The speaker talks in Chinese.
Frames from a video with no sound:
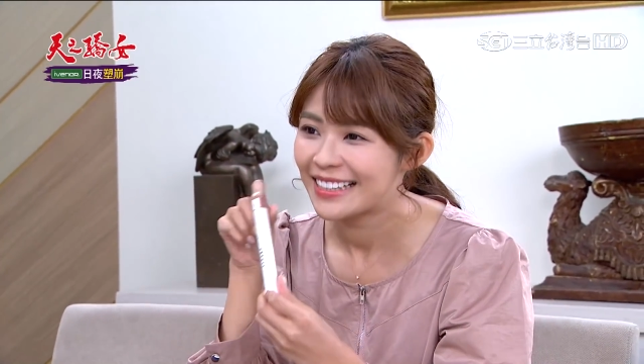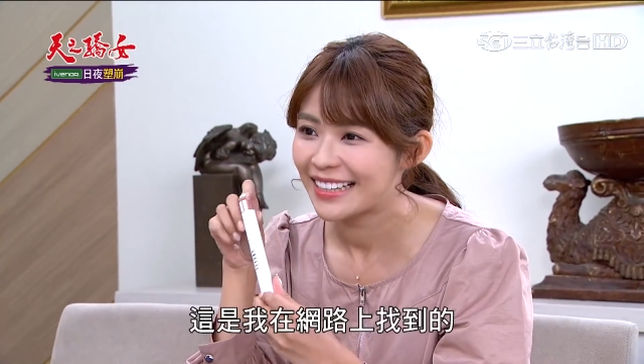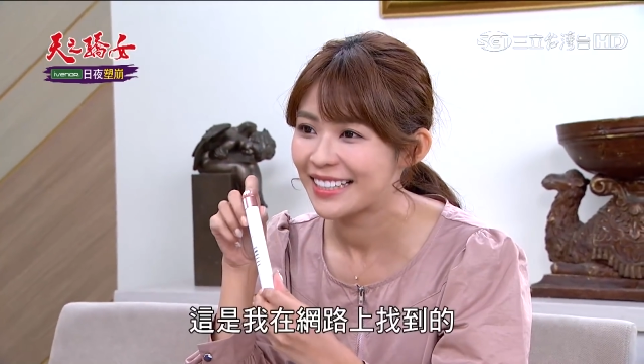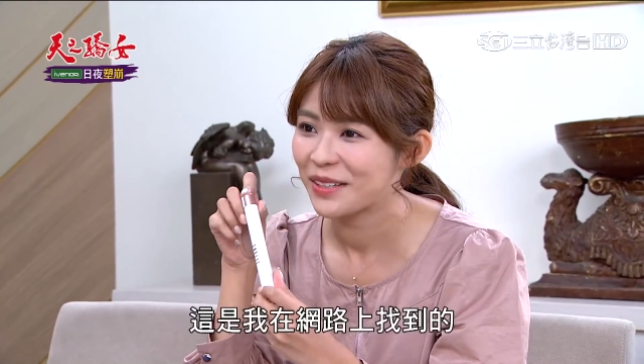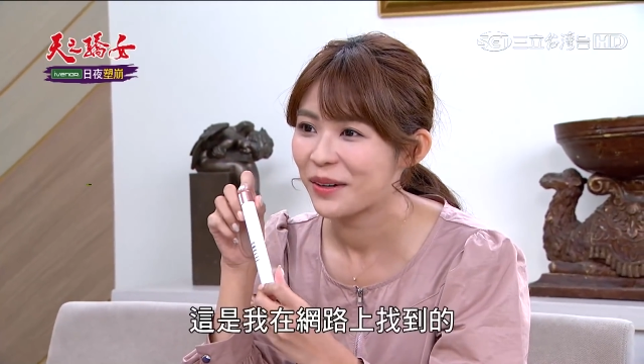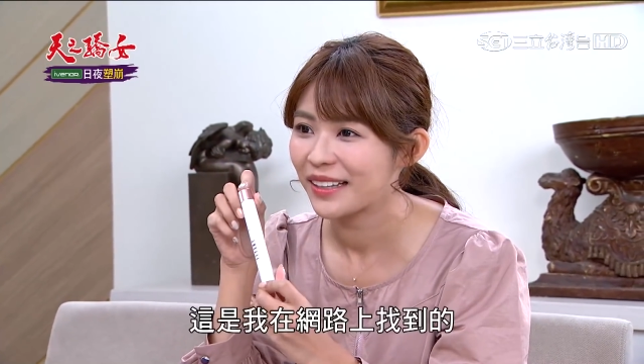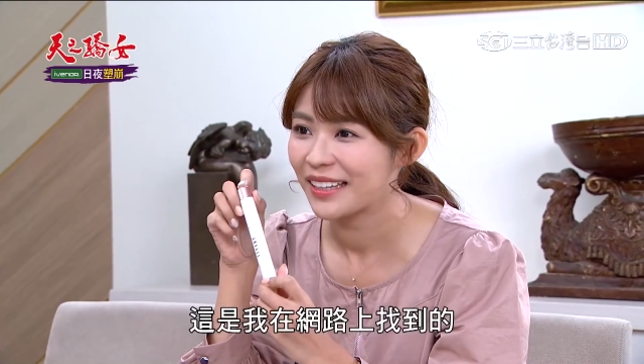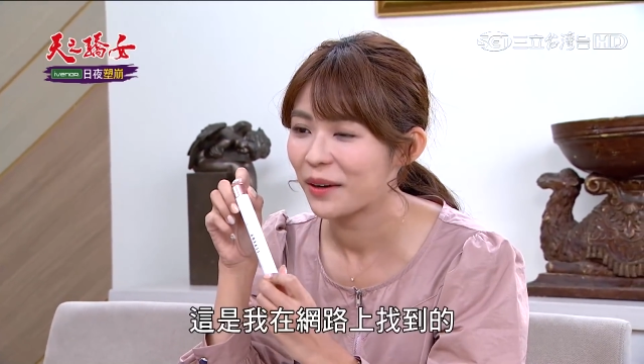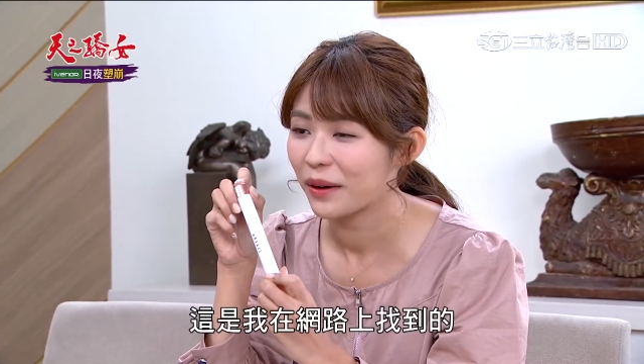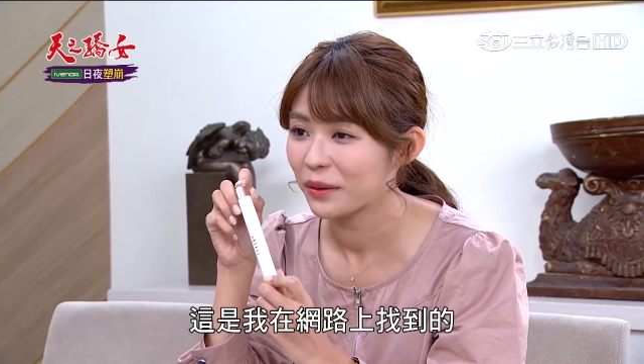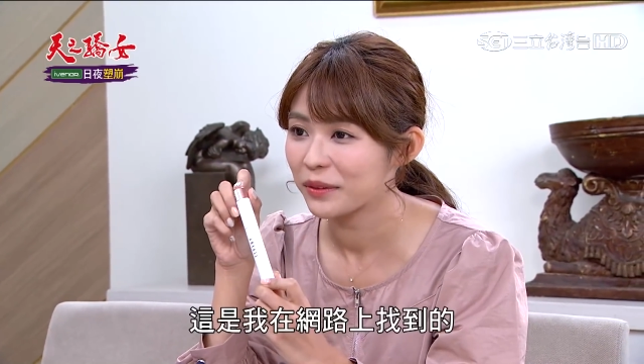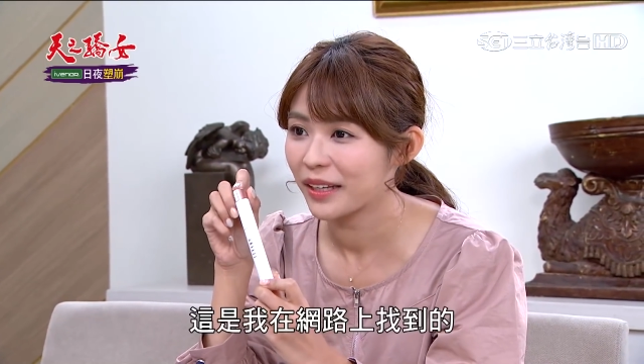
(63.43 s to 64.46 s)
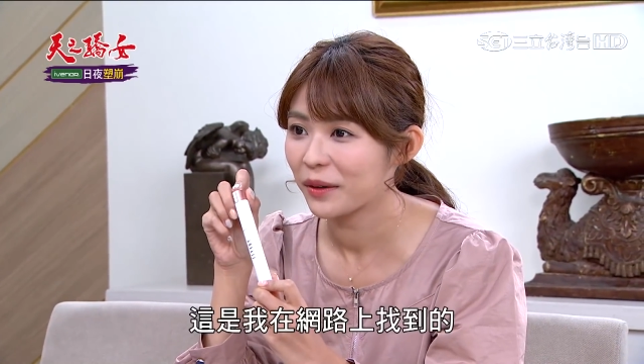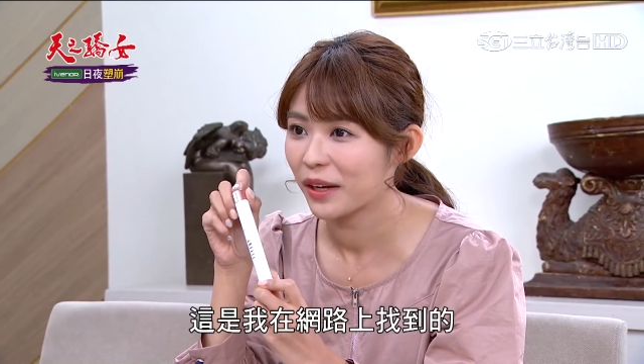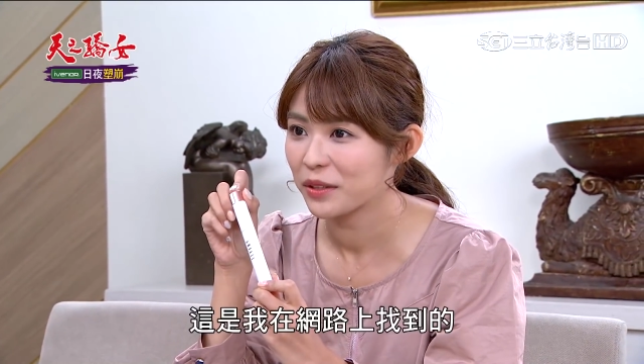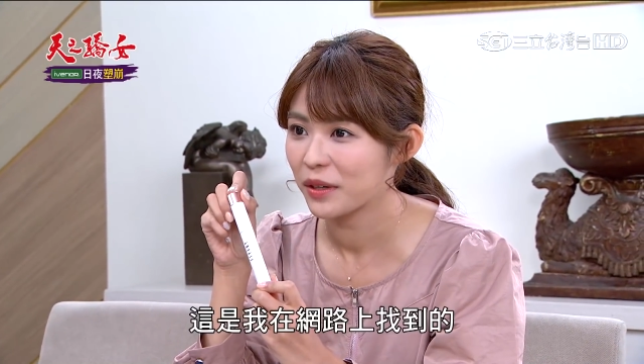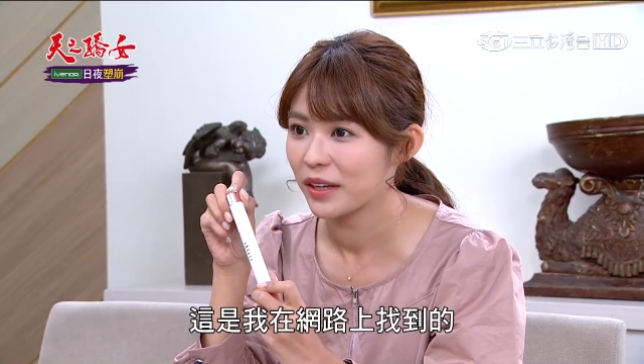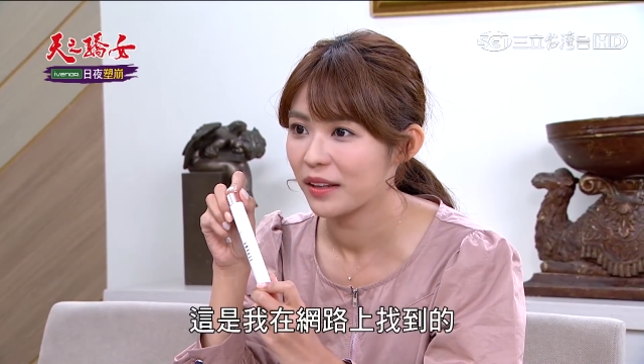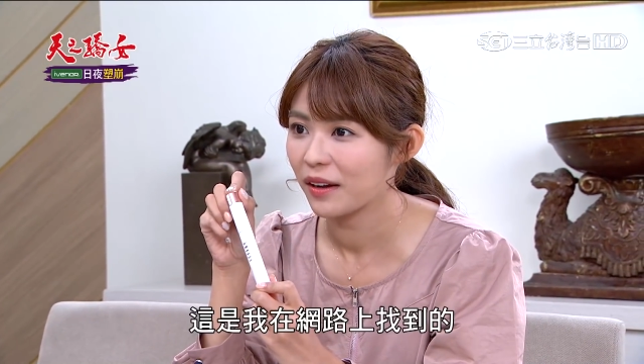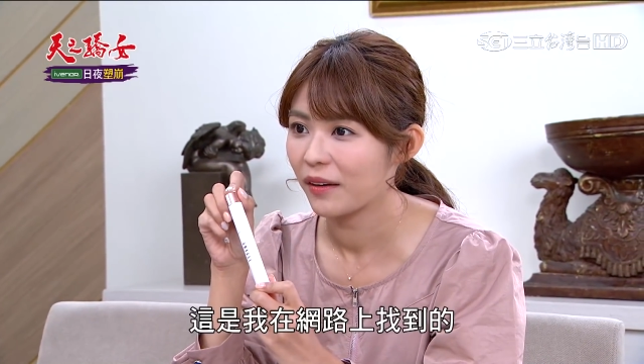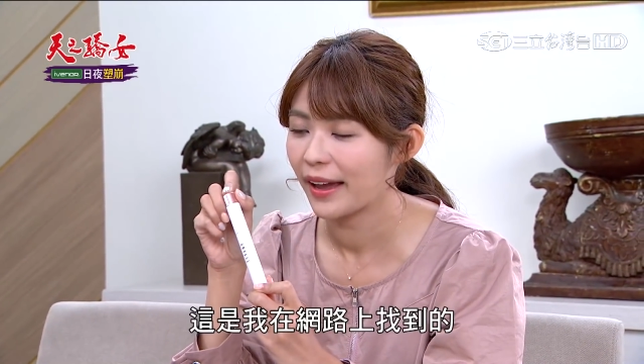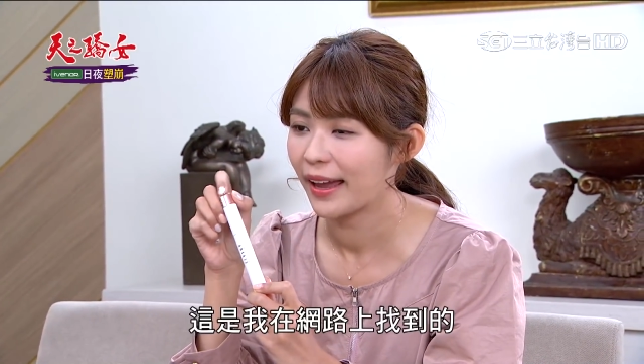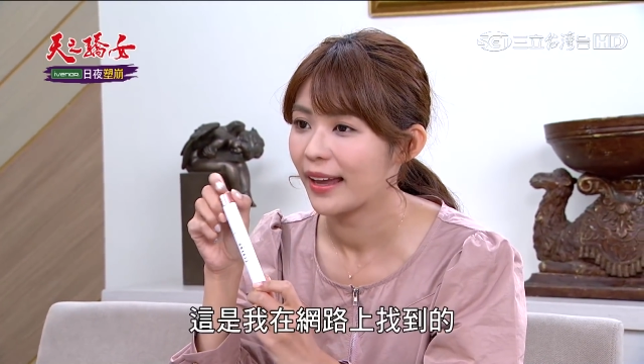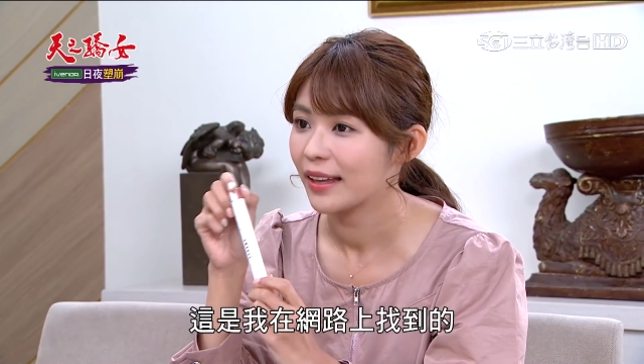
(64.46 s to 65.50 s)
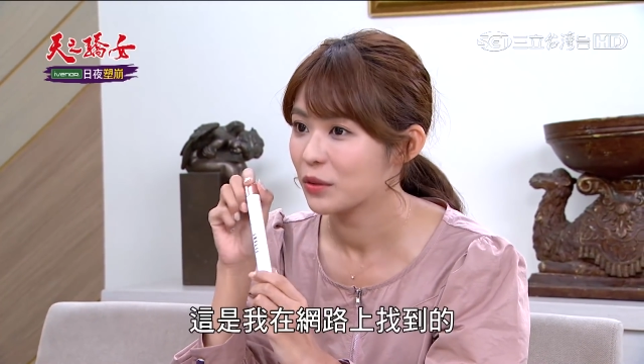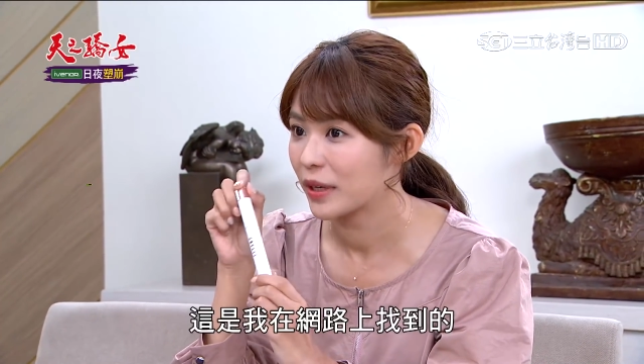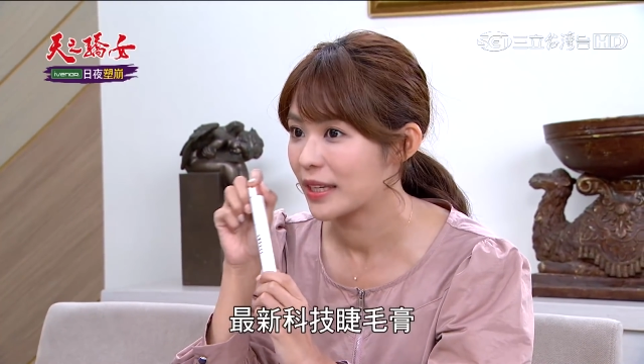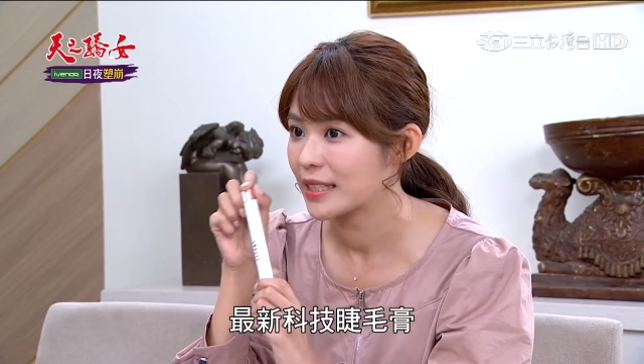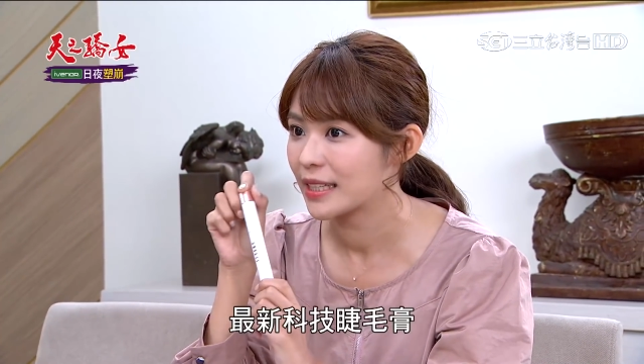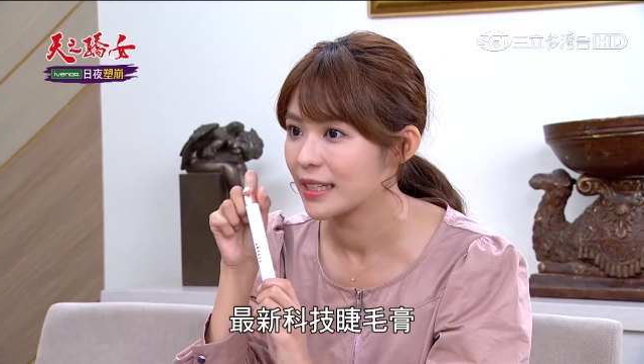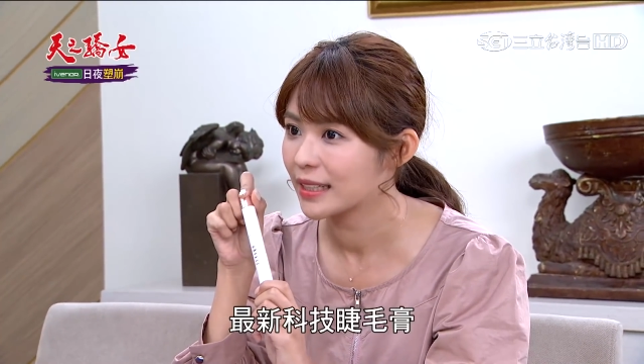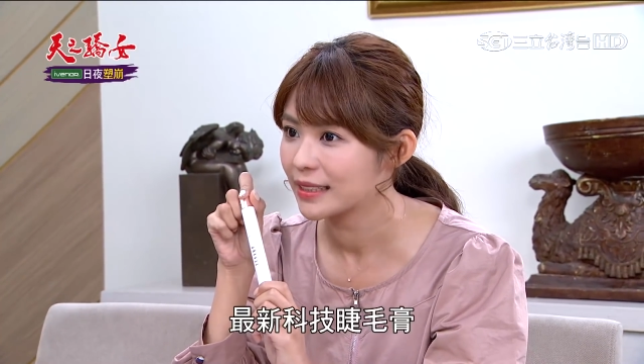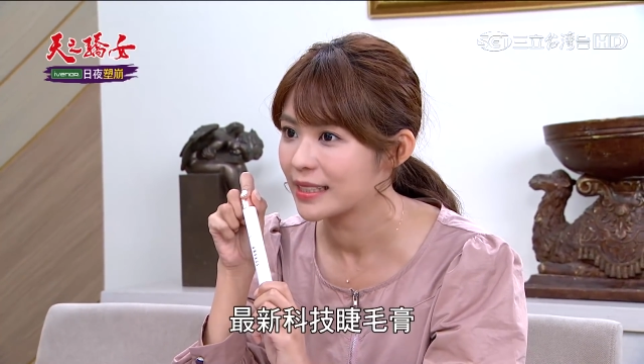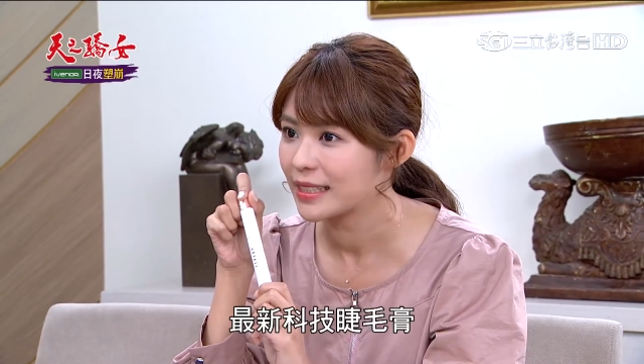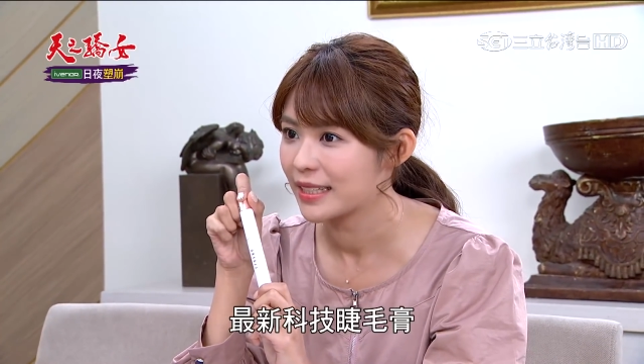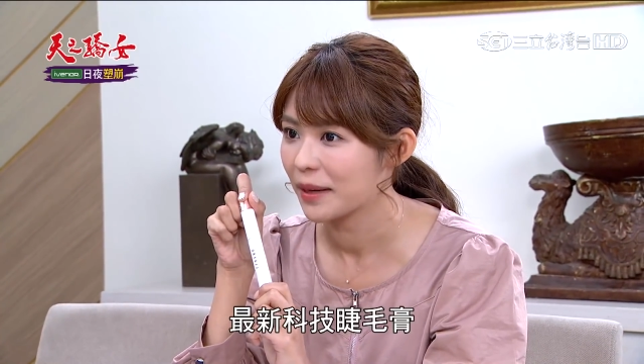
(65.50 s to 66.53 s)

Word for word: 这是我伫网络顶馆找到的最新科技